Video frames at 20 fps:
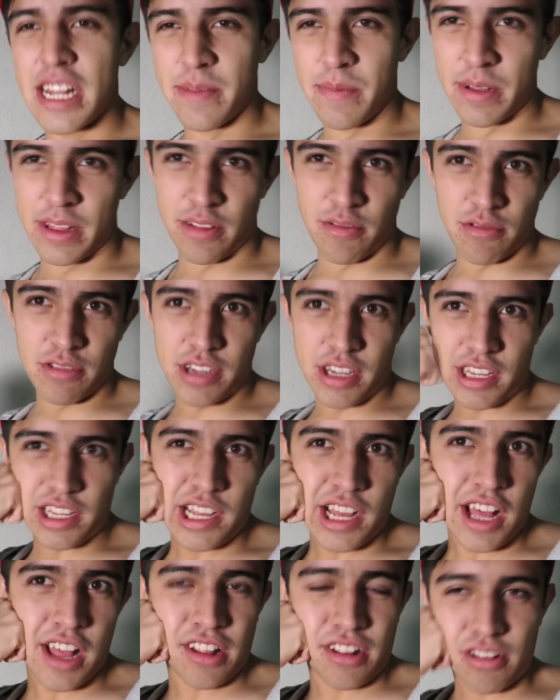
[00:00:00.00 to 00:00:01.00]
le metí un
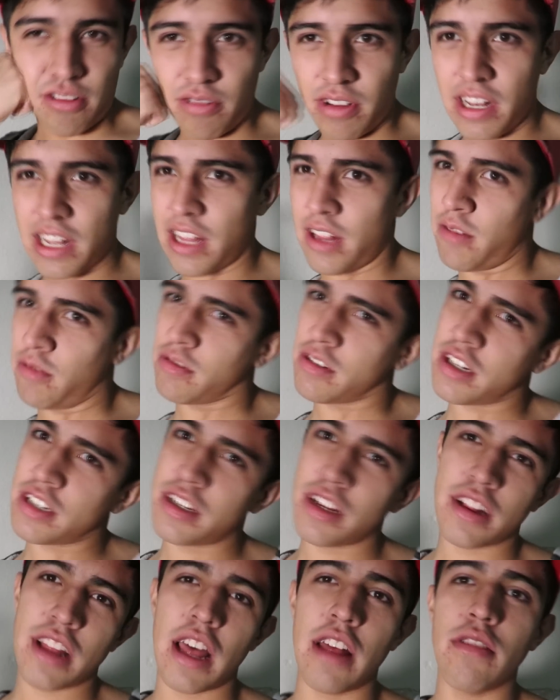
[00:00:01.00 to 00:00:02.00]
chingazo y le daba un
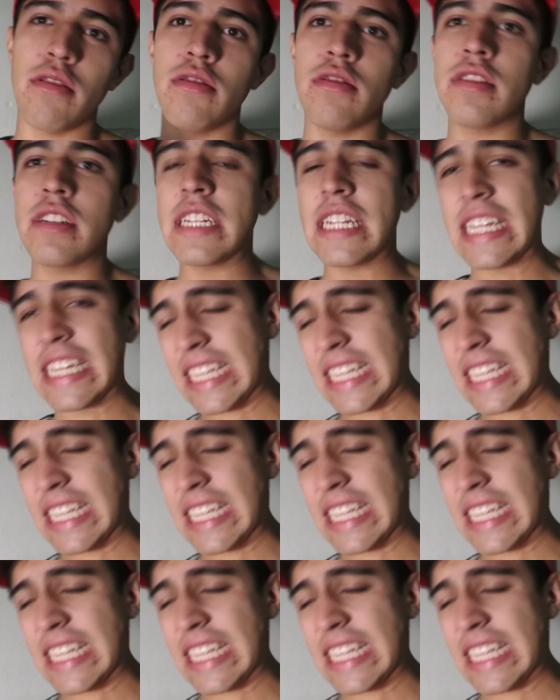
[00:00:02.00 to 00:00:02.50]
cachetadón